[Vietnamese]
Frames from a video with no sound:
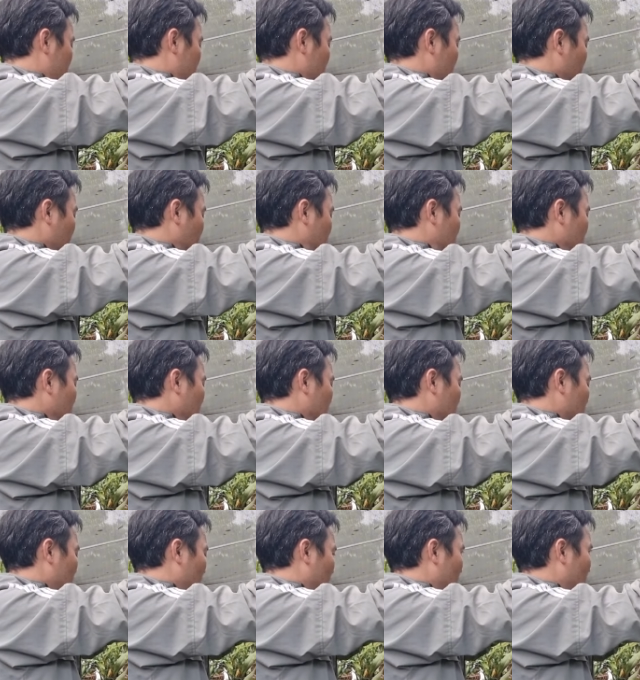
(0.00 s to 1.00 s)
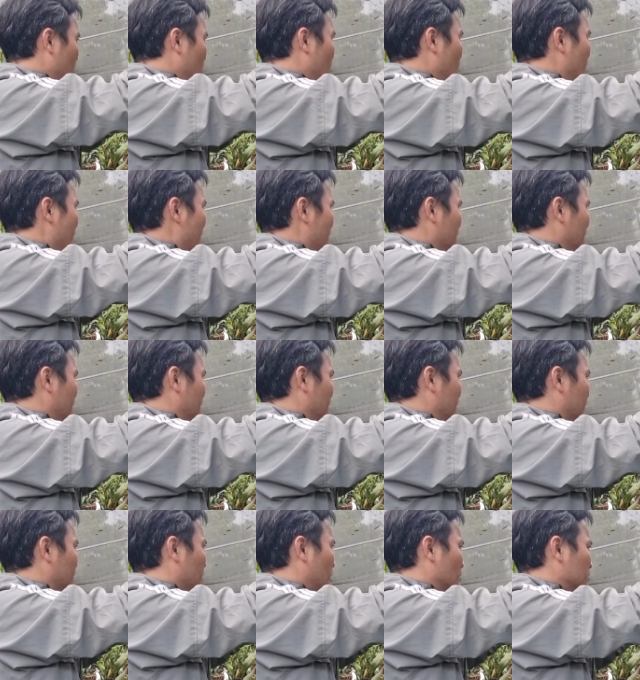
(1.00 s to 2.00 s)
nó chưa có hoa nên
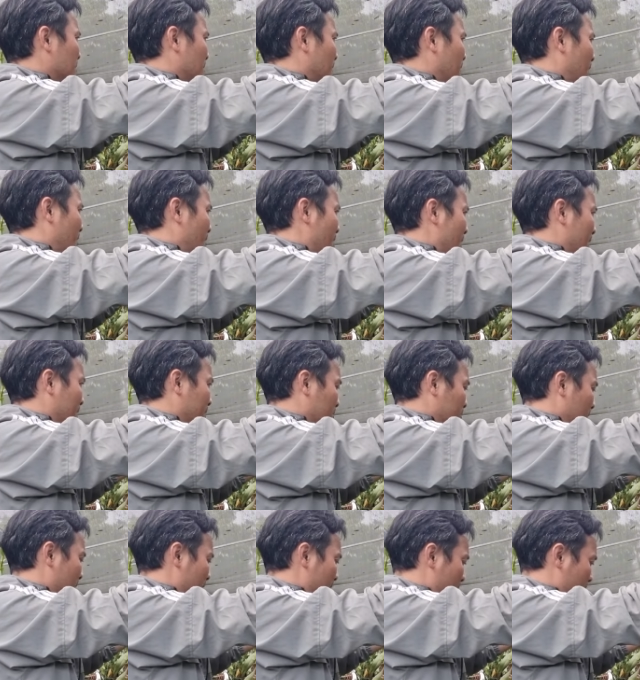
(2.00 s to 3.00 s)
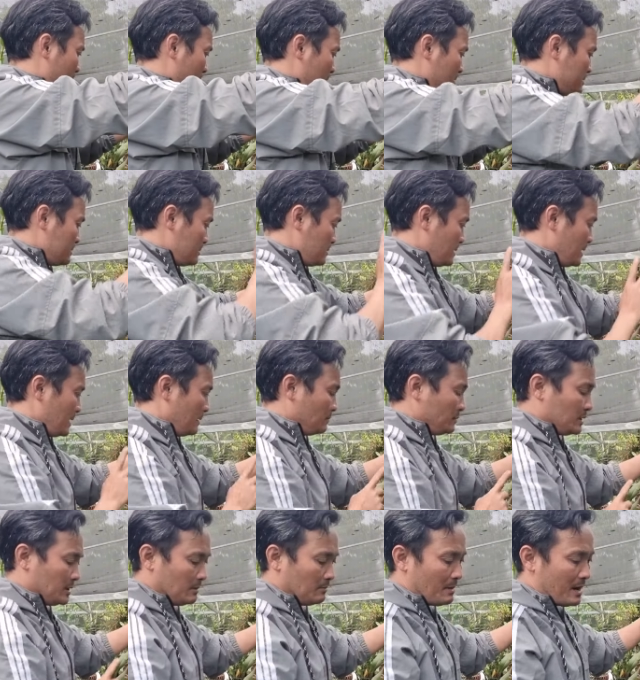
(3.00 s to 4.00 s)
em không dám bảo hành đâu nhá em
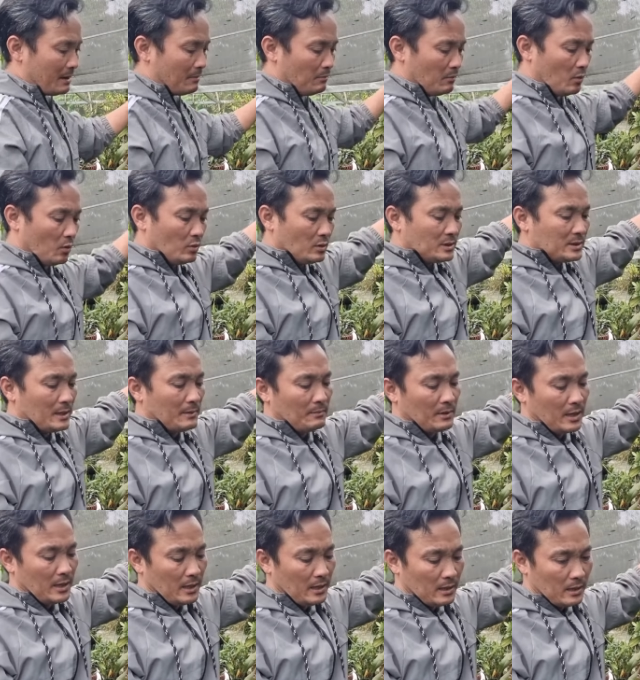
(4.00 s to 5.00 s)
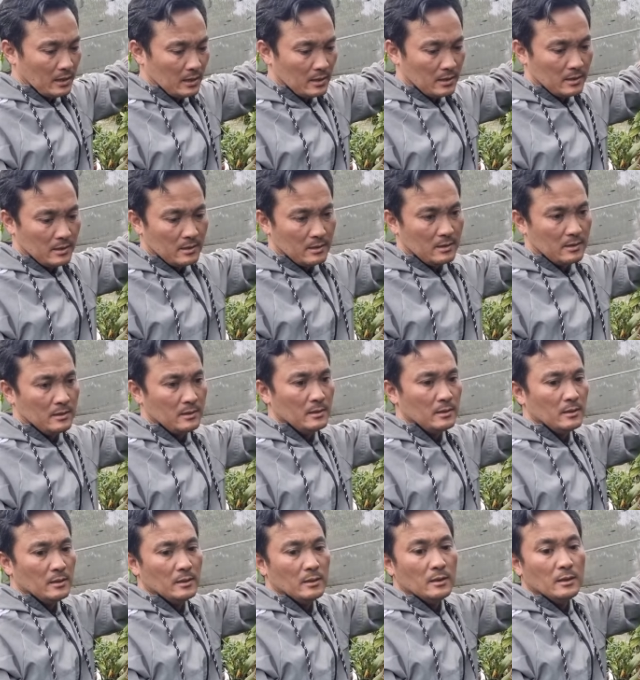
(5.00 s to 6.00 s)
chỉ bán 400 nghìn thôi
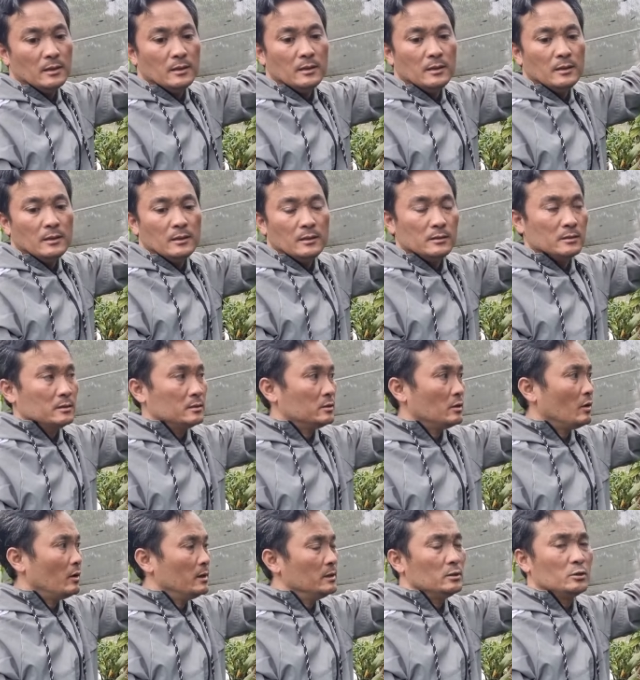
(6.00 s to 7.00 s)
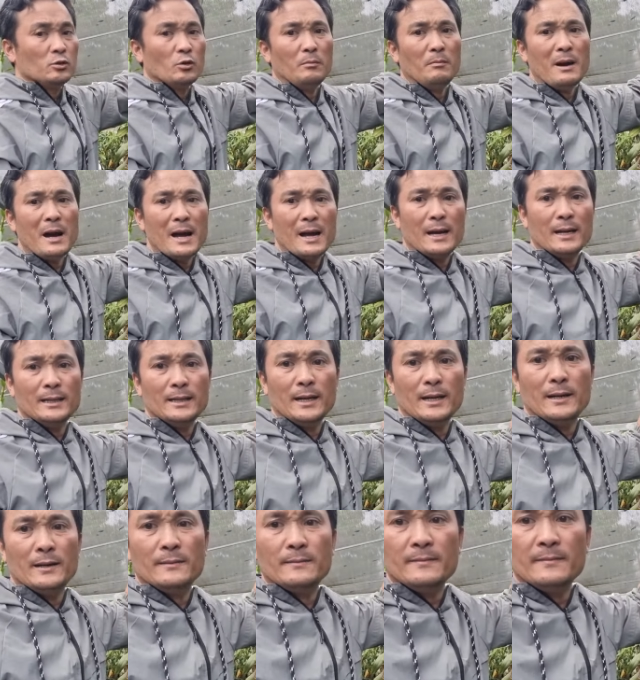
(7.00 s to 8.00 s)
cho hình số 3
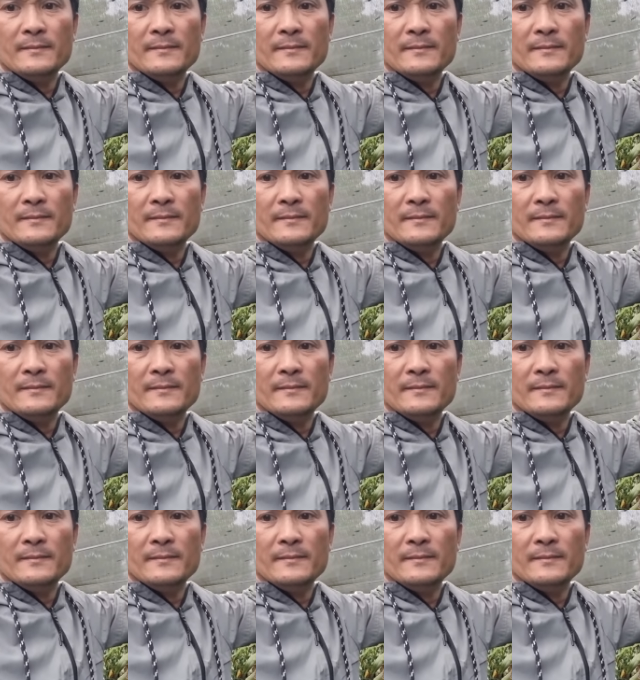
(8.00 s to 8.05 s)
nhá